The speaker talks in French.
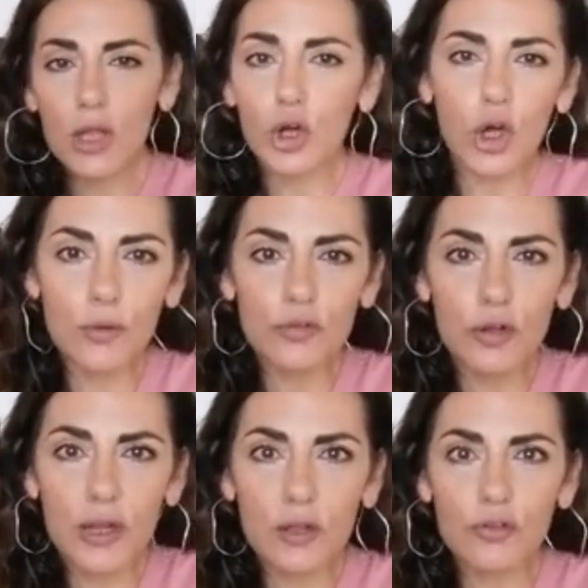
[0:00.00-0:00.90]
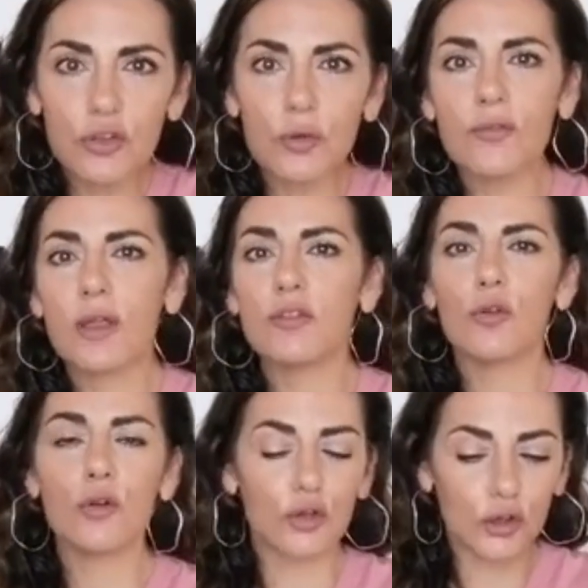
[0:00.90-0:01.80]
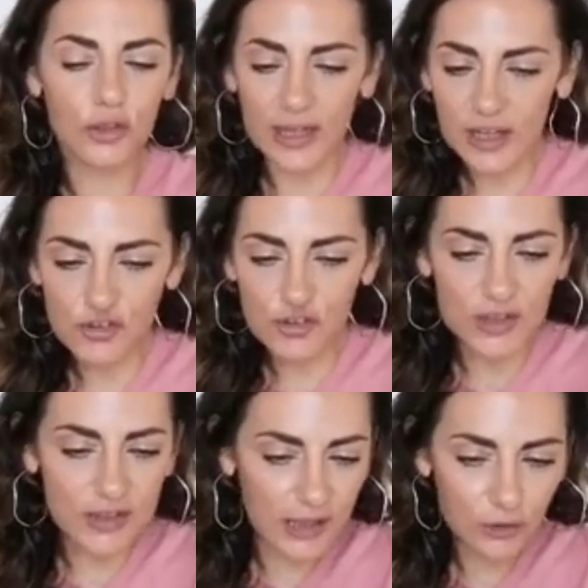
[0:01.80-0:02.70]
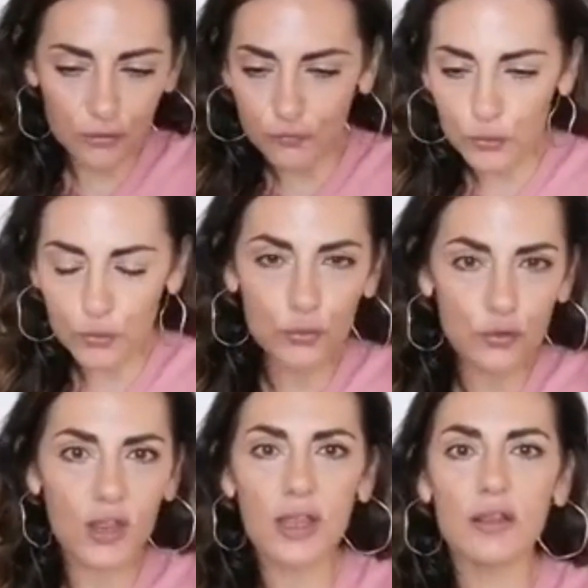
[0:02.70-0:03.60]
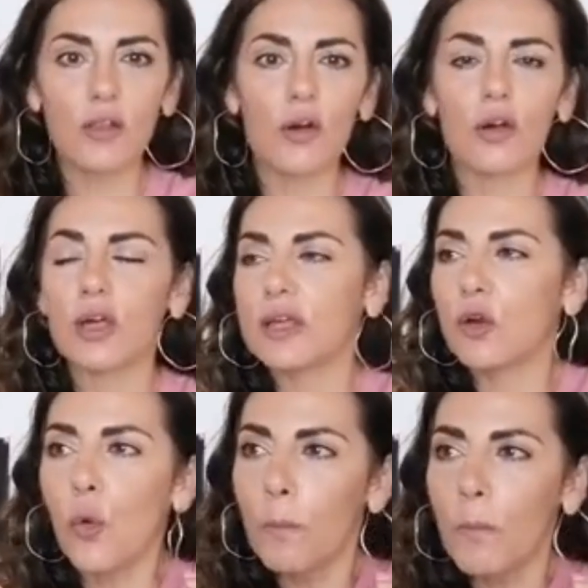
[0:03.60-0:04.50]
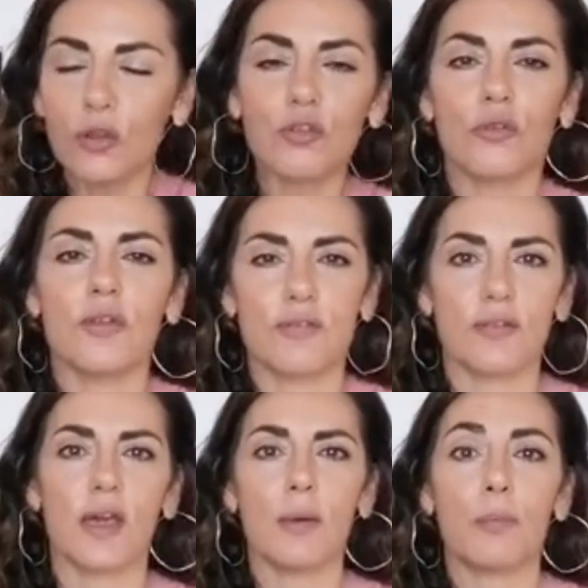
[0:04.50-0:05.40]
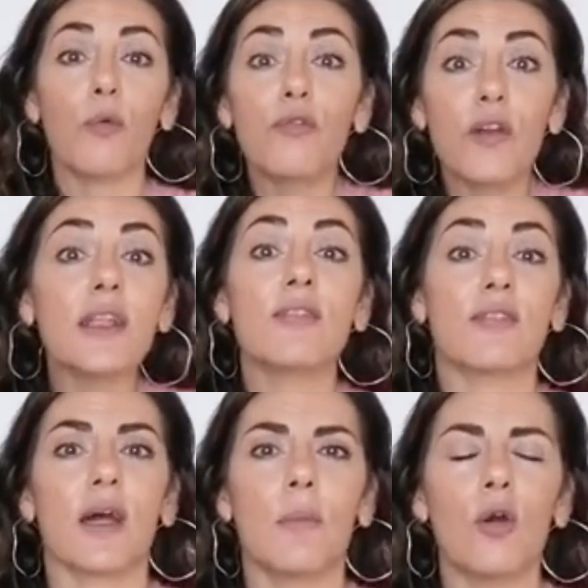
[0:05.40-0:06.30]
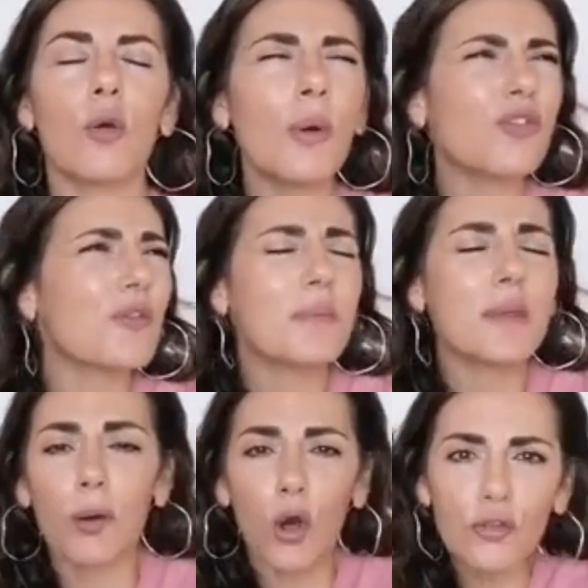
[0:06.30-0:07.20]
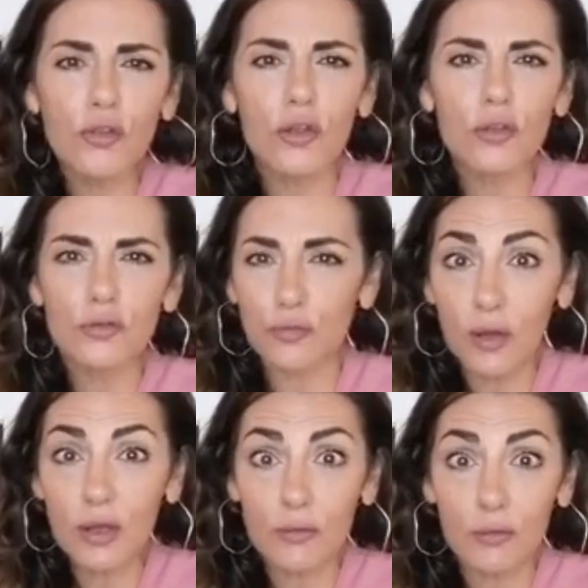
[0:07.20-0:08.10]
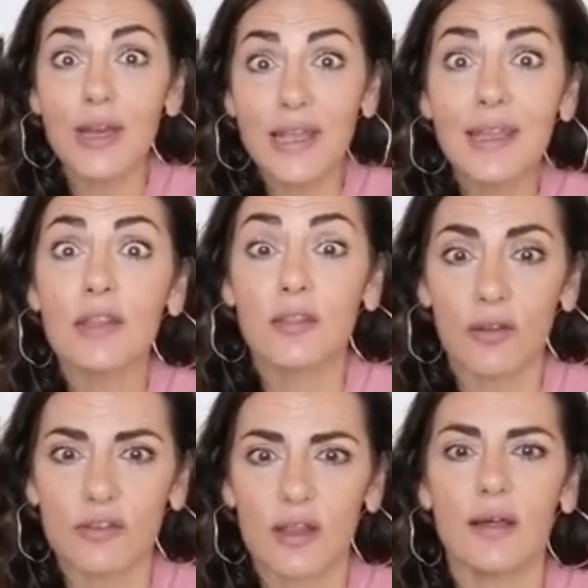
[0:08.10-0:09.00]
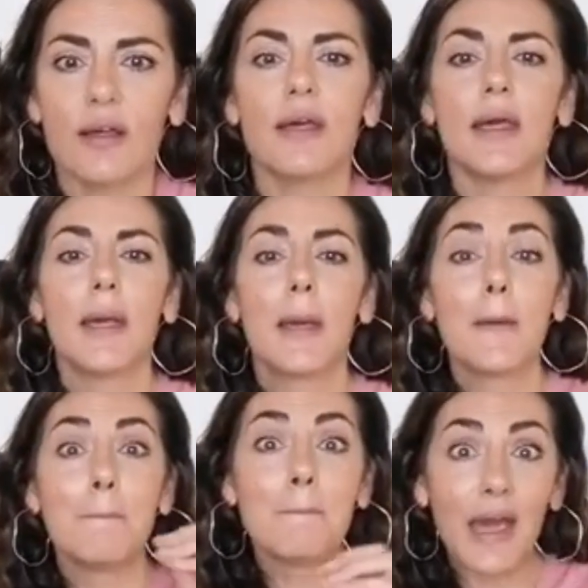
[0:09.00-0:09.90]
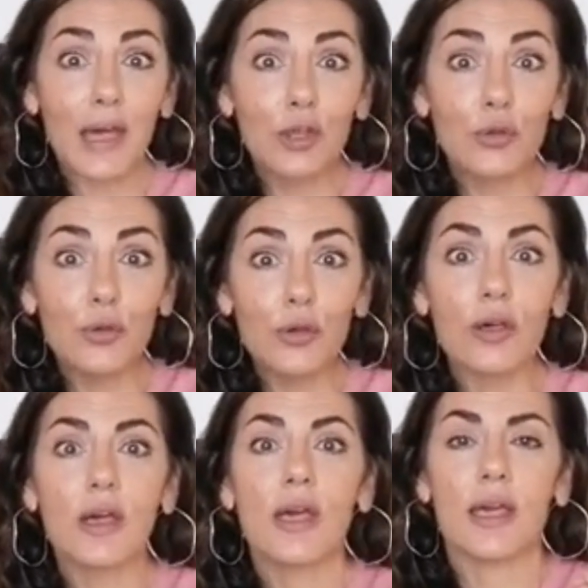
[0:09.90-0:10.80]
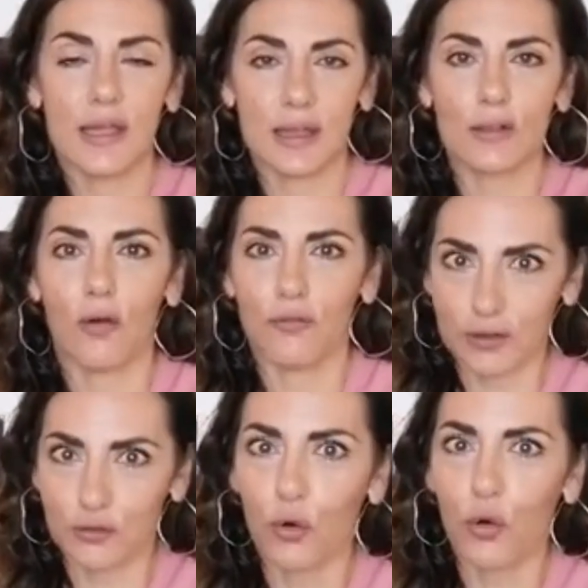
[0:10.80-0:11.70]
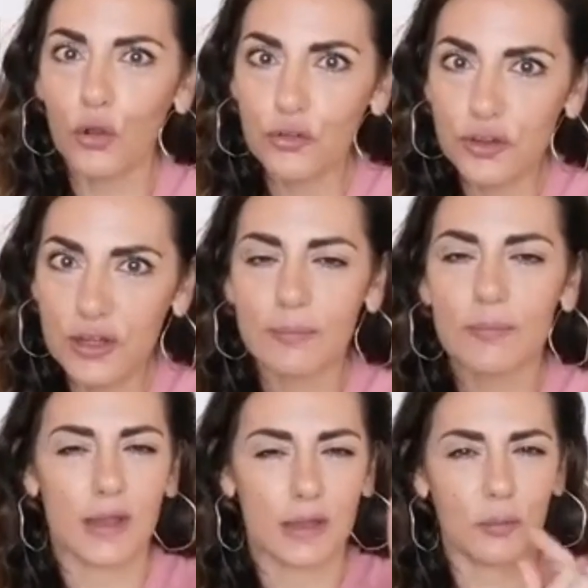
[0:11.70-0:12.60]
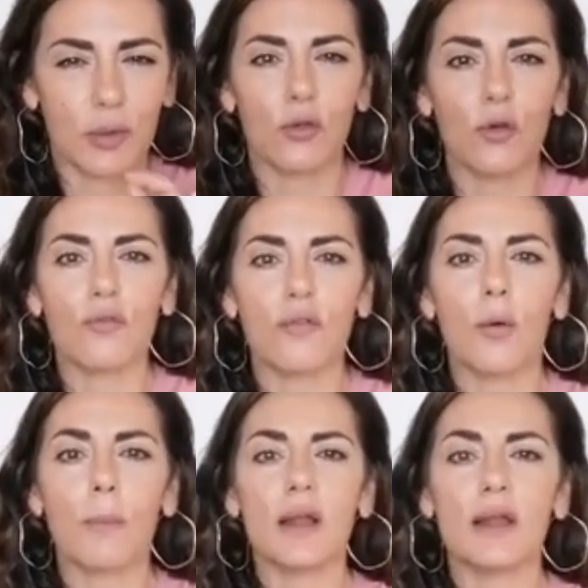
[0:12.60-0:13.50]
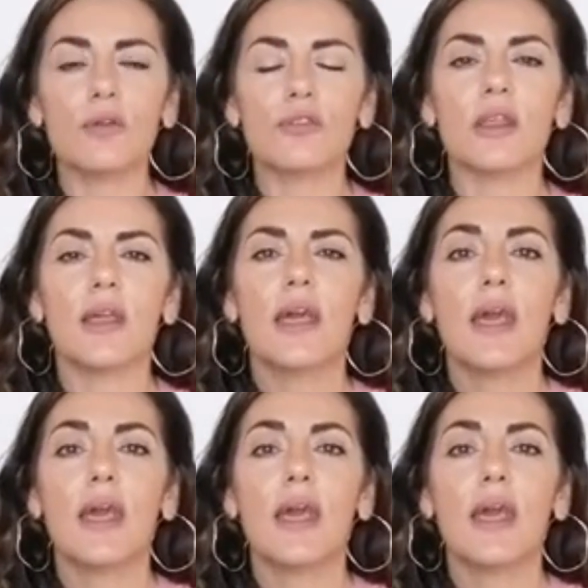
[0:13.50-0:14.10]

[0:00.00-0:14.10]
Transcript: Comme le soleil continue en verso, notre énergie vitale, notre focus est dans comment je vais faire pour faire différemment, comment je vais m'y prendre, tu vois, on est dans ça. Mercure est en verso aussi, et de Mercure on va en parler aussi